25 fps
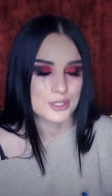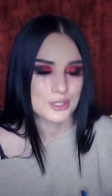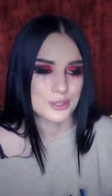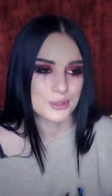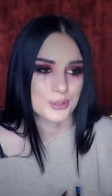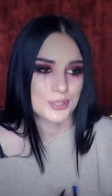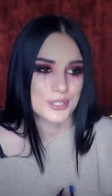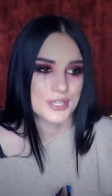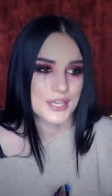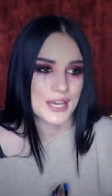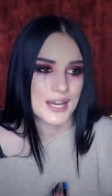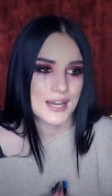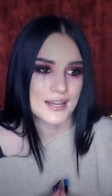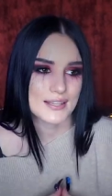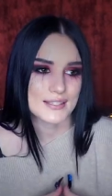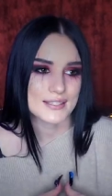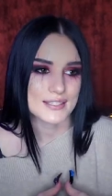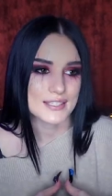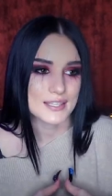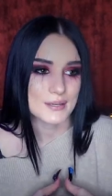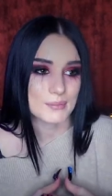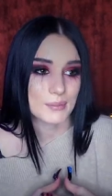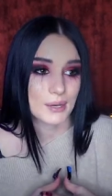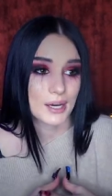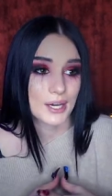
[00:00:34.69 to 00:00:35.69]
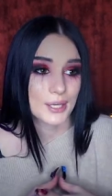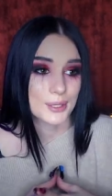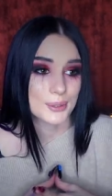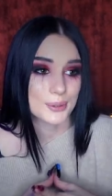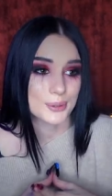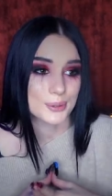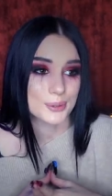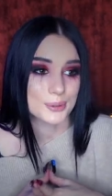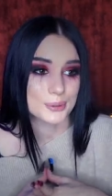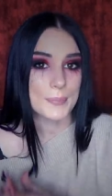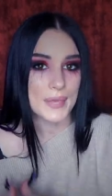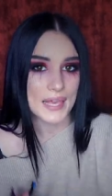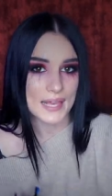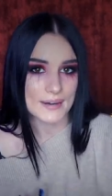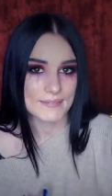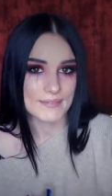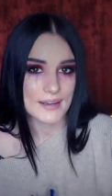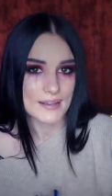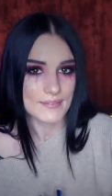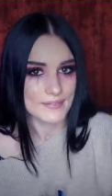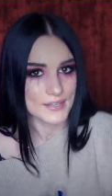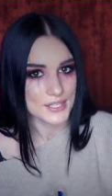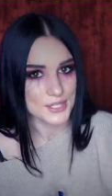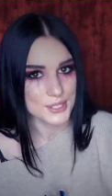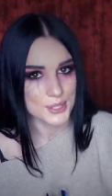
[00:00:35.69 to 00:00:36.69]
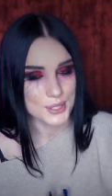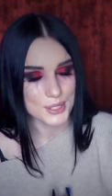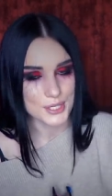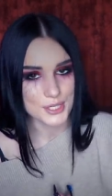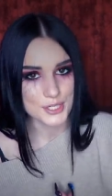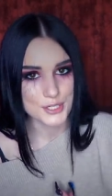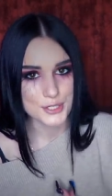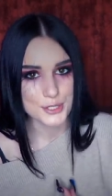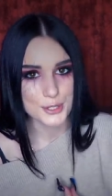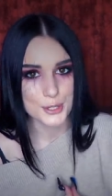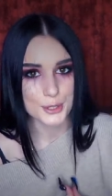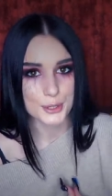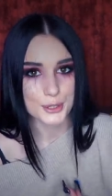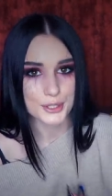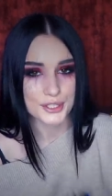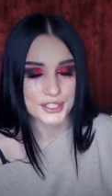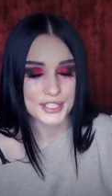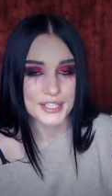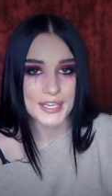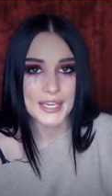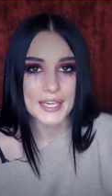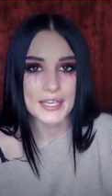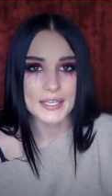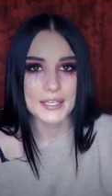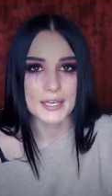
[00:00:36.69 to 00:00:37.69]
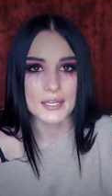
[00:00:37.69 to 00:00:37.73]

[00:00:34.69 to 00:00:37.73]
что я снимаю первое видео из трех дней,